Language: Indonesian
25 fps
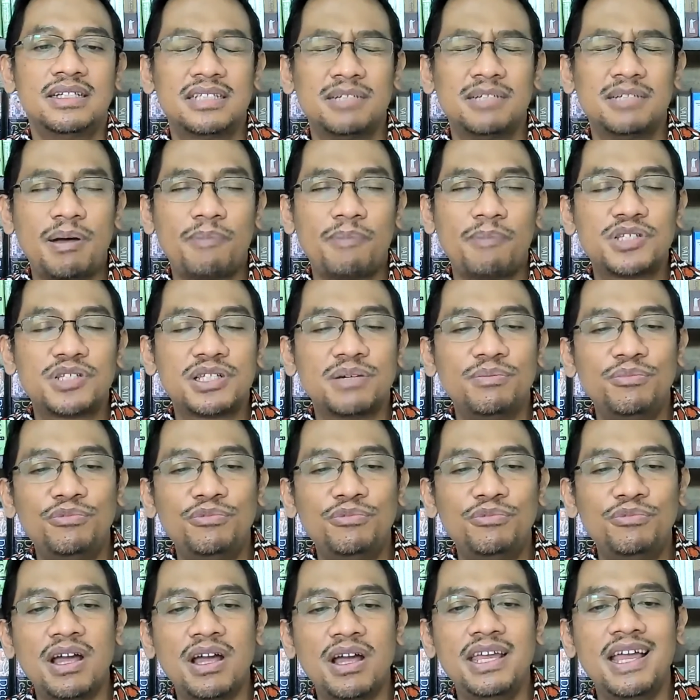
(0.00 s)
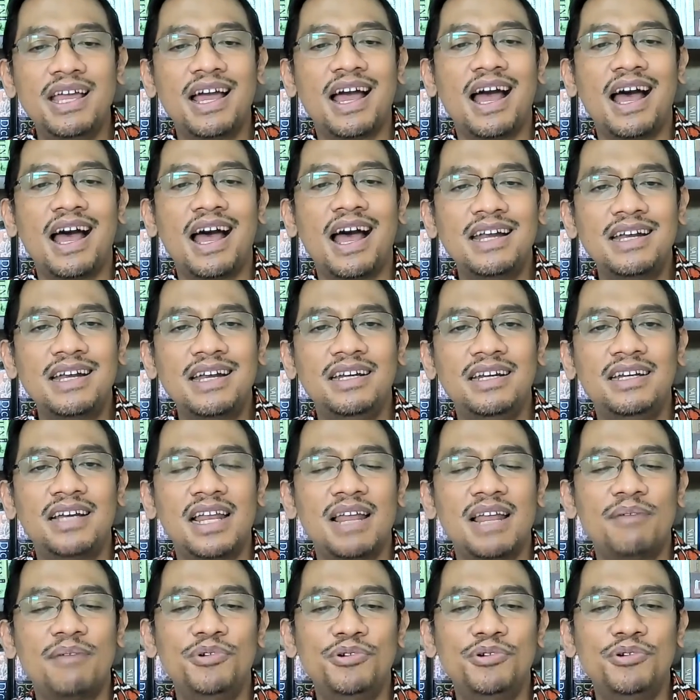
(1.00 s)
Sebab semua yang ada di
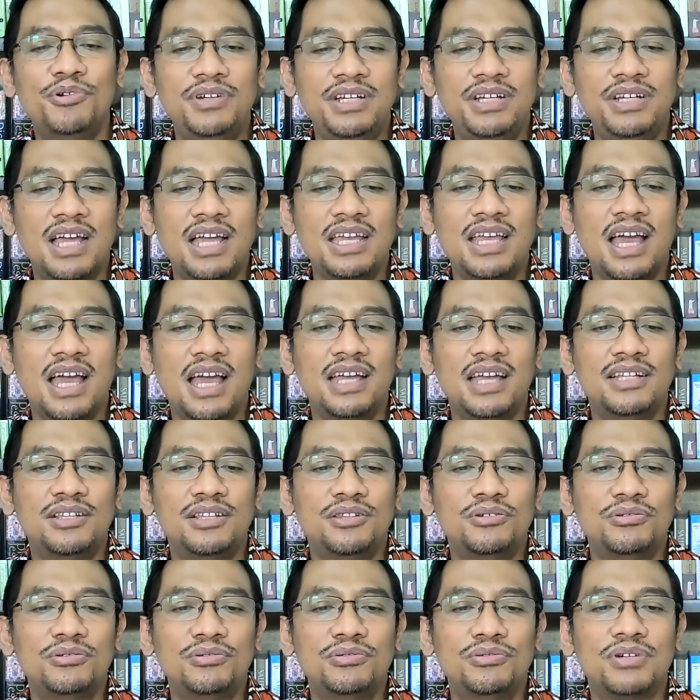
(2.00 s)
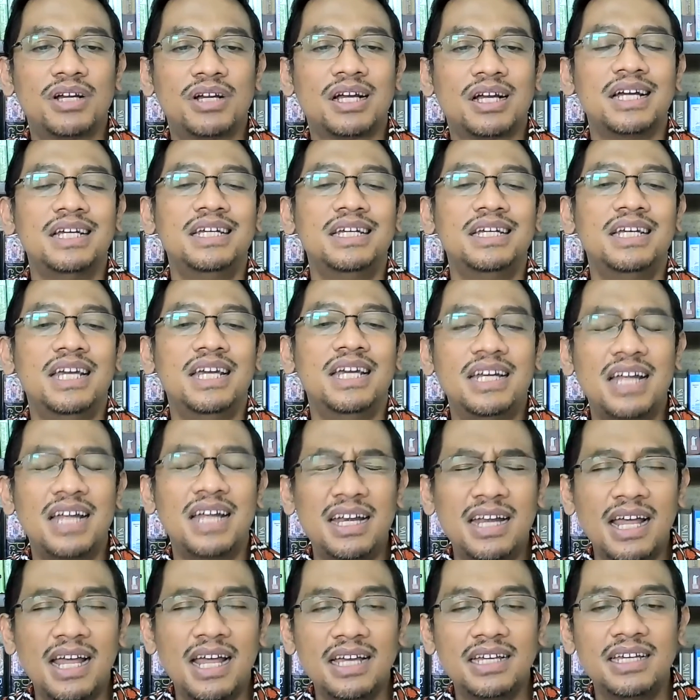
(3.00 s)
dalam dunia yaitu
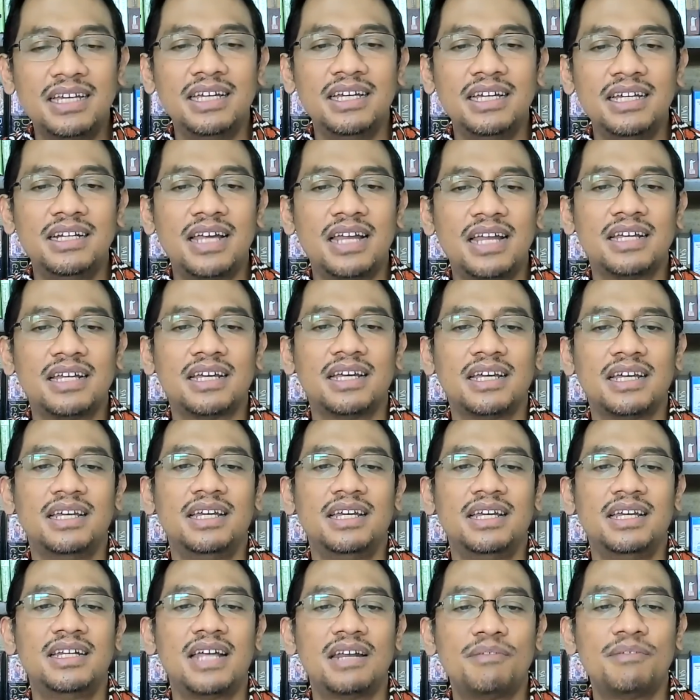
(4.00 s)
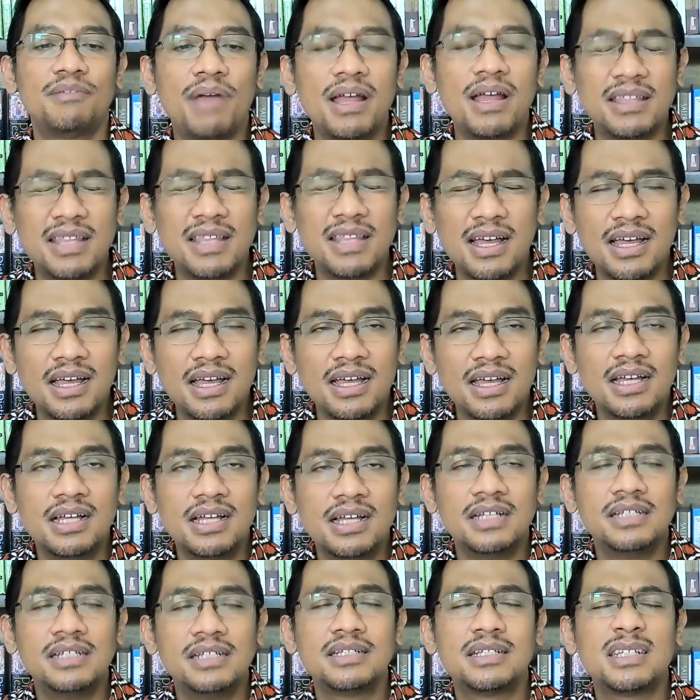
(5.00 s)
keinginan daging dan keinginan mata,
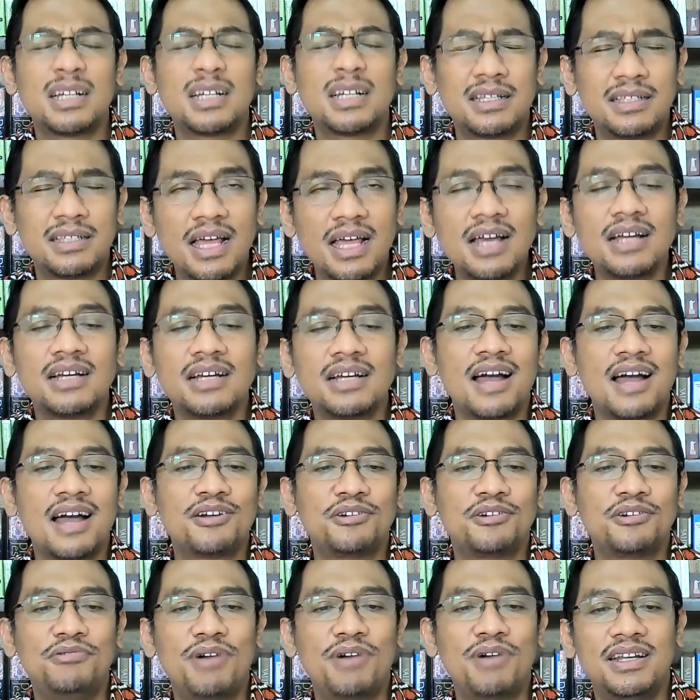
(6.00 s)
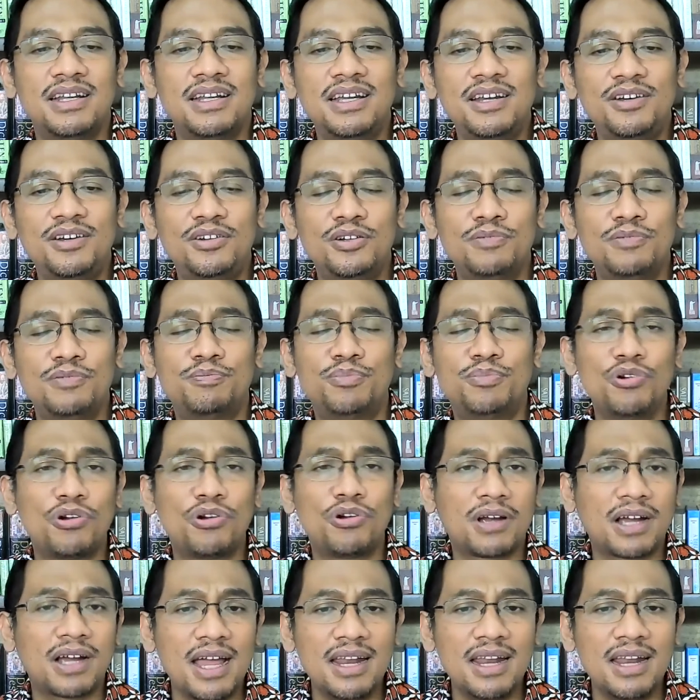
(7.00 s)
serta keangkuhan hidup
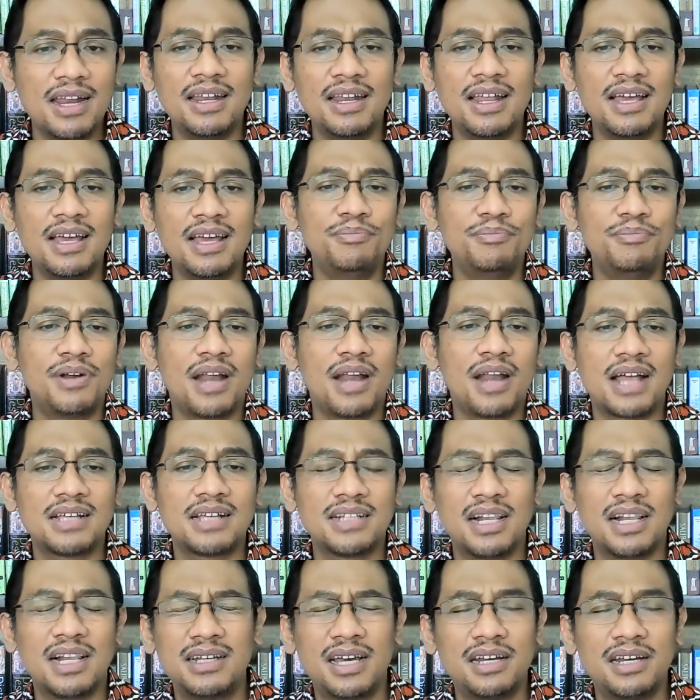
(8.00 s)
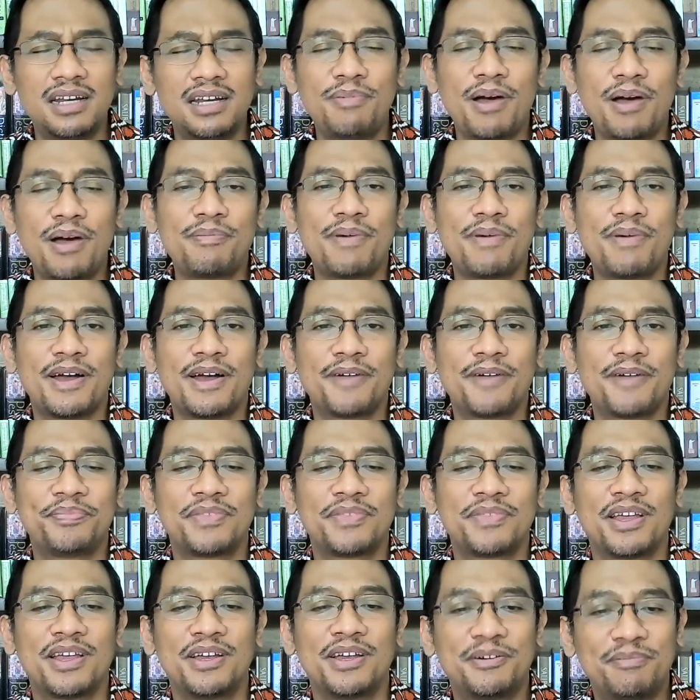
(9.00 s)
bukanlah berasal dari Bapa,
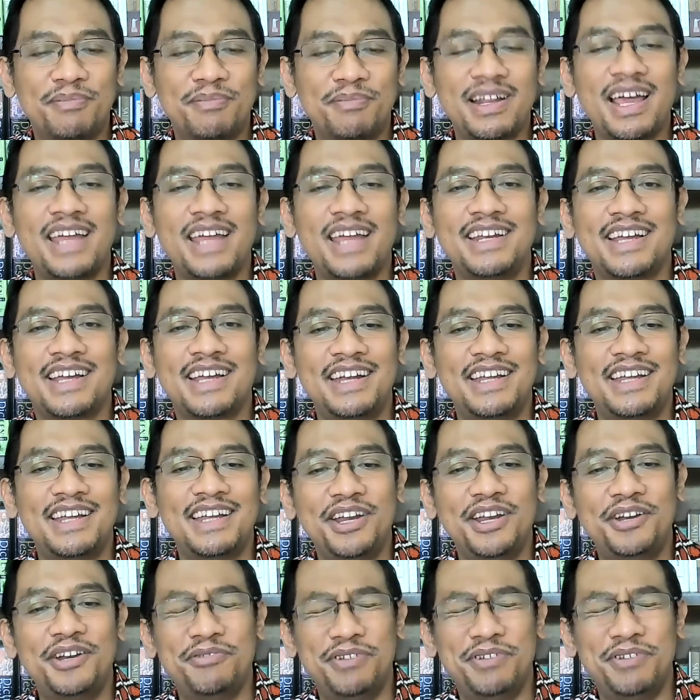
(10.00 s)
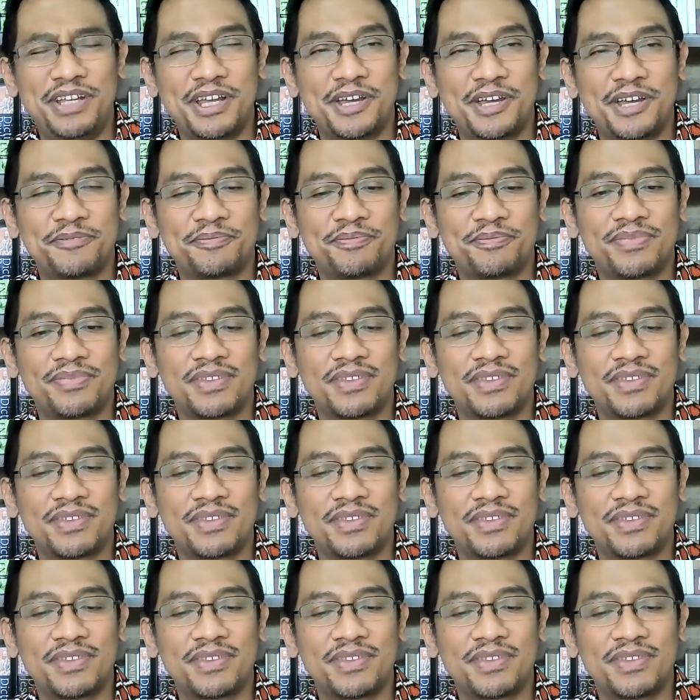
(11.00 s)
melainkan dari dunia.